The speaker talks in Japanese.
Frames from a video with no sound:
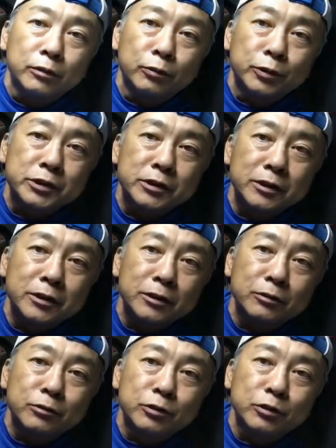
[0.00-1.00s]
押しなが
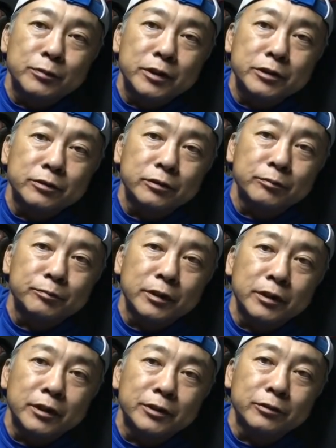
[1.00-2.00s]
らこれを回すと、ま
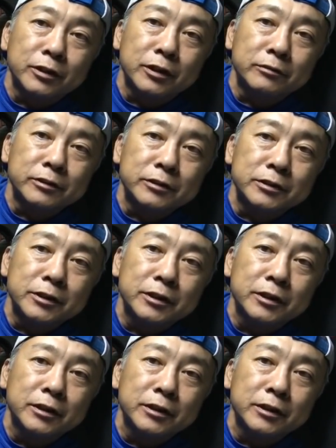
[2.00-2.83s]
あ、感度変わるんですね。